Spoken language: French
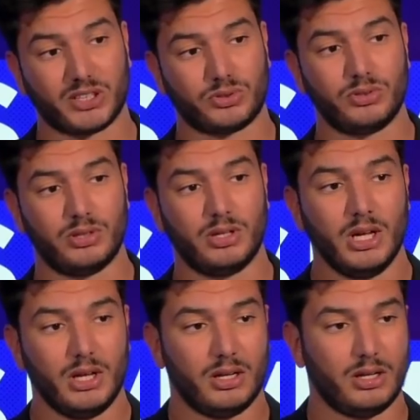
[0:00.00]
que euh,
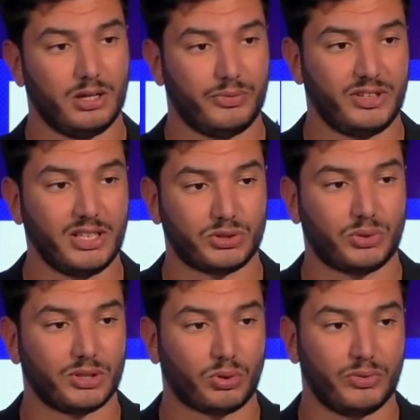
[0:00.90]
euh, finir
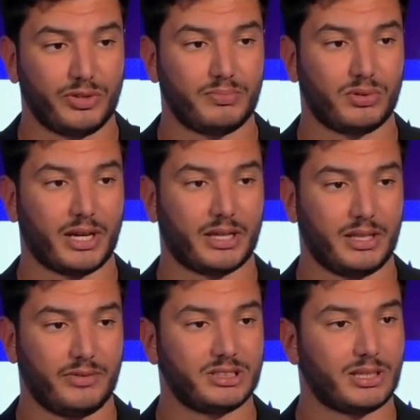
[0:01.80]
sur un trophée pour les Red
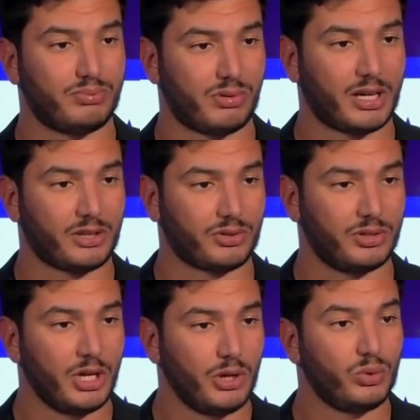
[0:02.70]
Devils, ça pourrait être
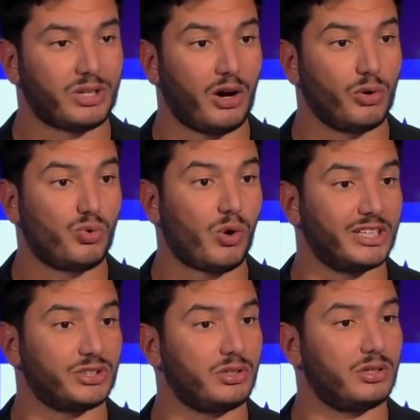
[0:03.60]
ultra
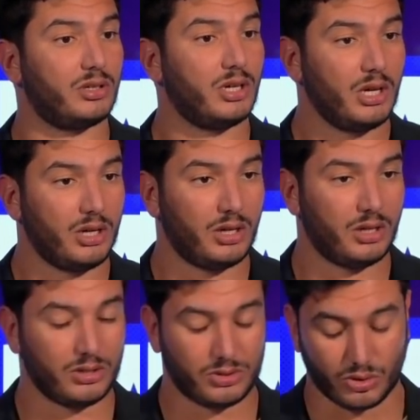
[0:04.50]
encourageant
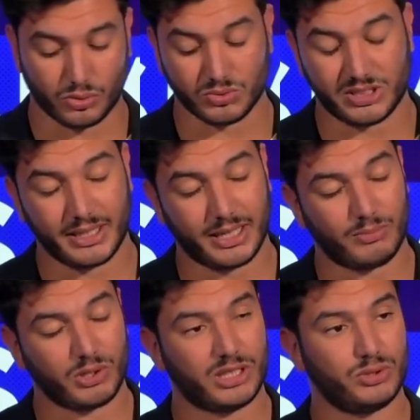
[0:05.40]
quand on sait
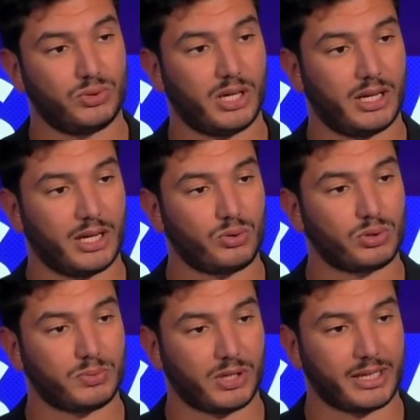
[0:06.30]
également qu'ils jouent la,
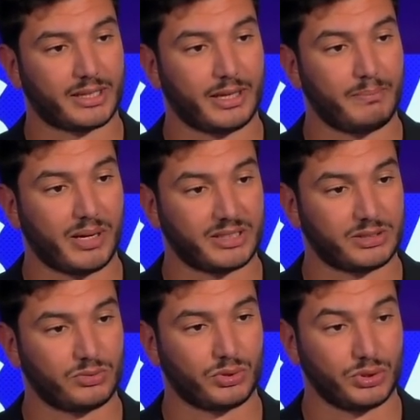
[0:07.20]
course pour la quatrième
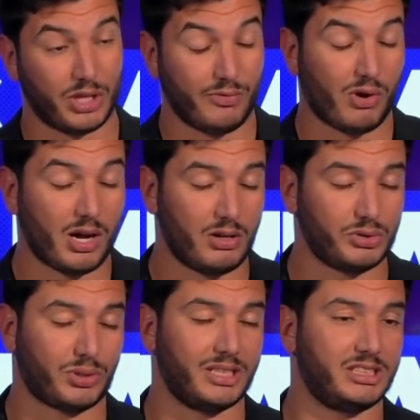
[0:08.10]
place. Donc mm. je les vois
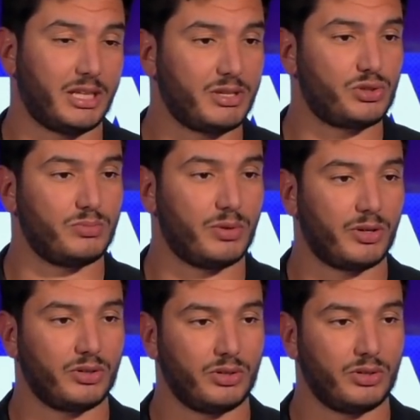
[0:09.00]
sur la dynamique du moment